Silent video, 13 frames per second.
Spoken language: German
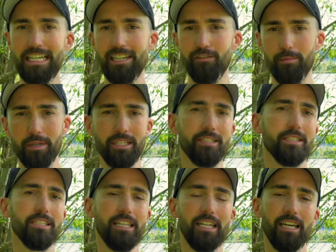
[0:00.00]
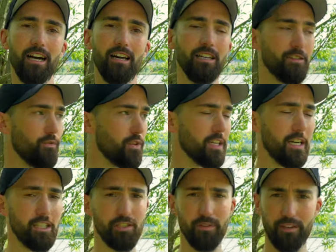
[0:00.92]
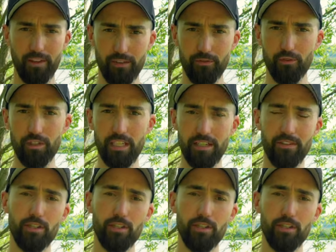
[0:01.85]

Für mich ist das ideal. Ich wohne ganz weit weg von hier.